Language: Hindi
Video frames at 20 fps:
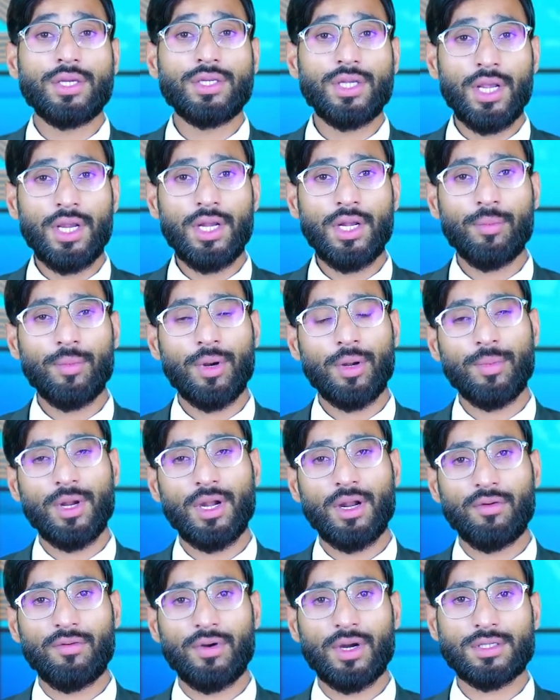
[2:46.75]
यही नंबर
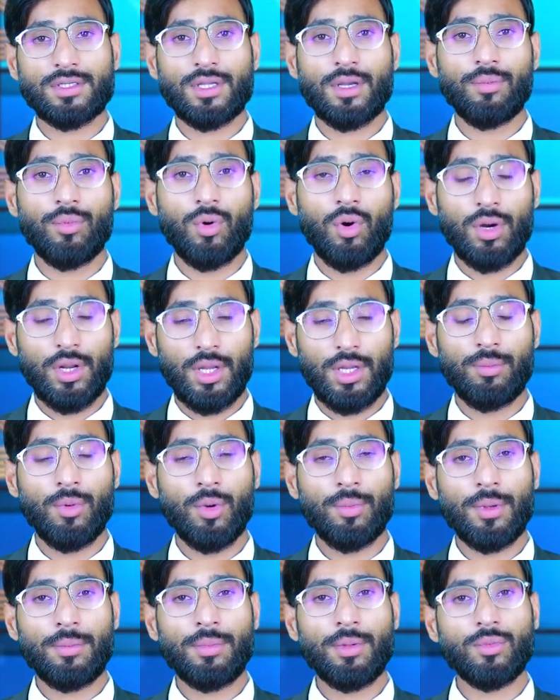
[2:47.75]
मेरा व्हाट्सएप और
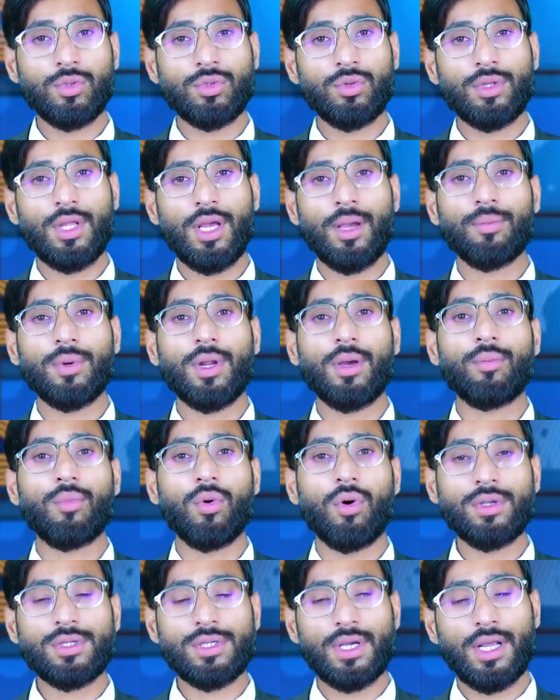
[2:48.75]
ईमो पे भी मौजूद है अपना
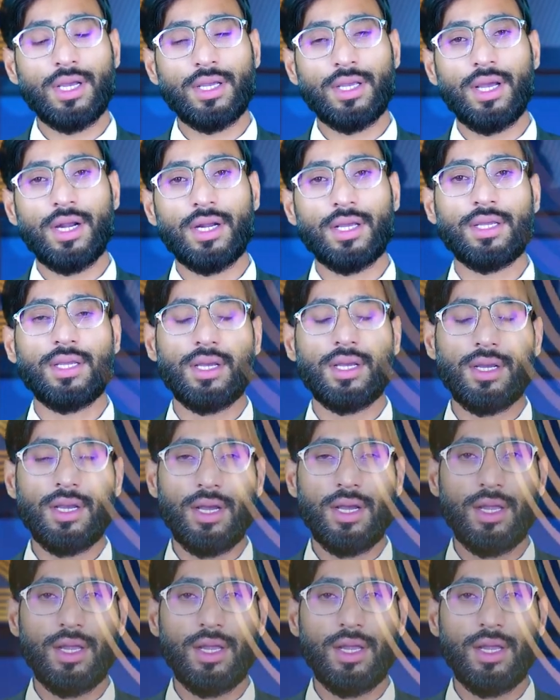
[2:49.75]
बहुत सारा ख्याल रखिएगा